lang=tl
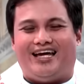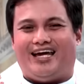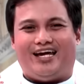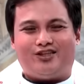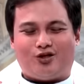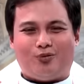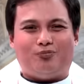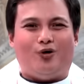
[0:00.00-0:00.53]

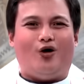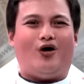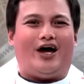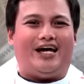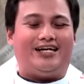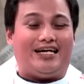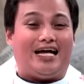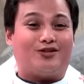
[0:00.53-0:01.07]
Ito po
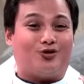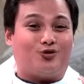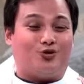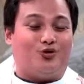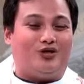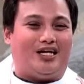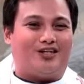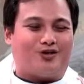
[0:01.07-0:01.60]
ay
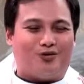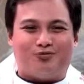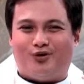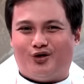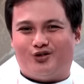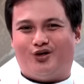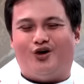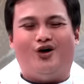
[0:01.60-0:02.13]
natutunan ko
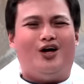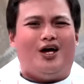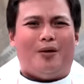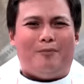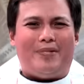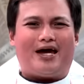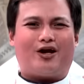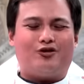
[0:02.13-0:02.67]
po, no?
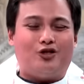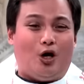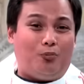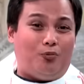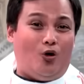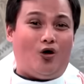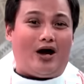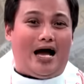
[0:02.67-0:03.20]
Meron daw
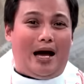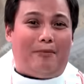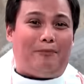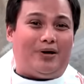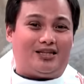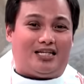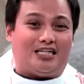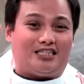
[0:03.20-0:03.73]
pong
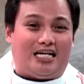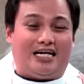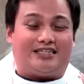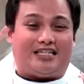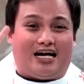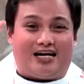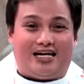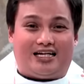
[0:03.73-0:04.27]
apat na
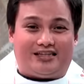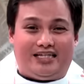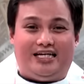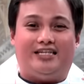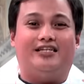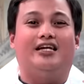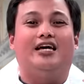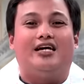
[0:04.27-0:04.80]
salitang
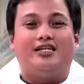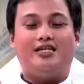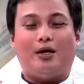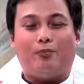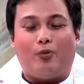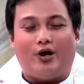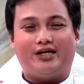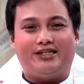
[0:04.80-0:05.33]
Latin na
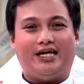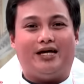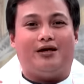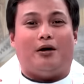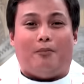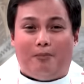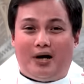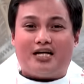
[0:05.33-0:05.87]
pwedeng
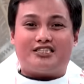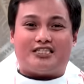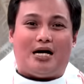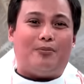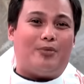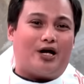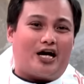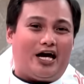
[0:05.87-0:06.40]

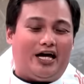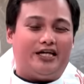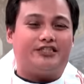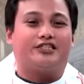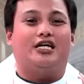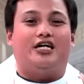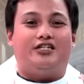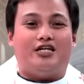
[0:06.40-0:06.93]

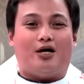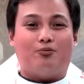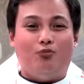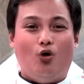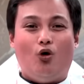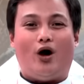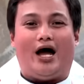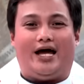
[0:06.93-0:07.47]
mag-summarize ng
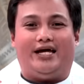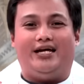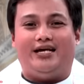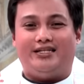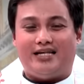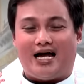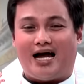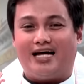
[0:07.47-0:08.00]
buhay
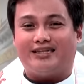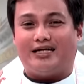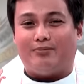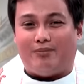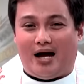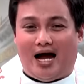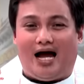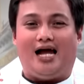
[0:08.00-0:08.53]
ng ating
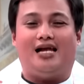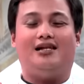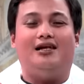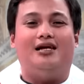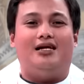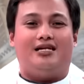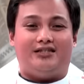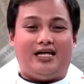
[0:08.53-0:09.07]
mahal
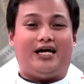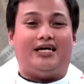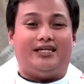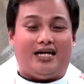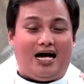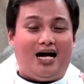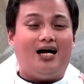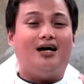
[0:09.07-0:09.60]
na
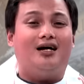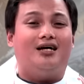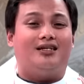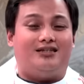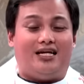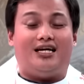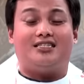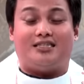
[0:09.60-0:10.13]
ina
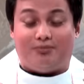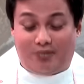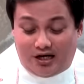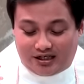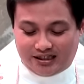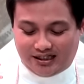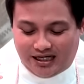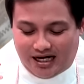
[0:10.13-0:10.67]
na si
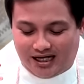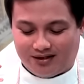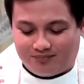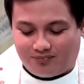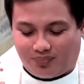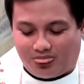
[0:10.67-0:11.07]
Maria.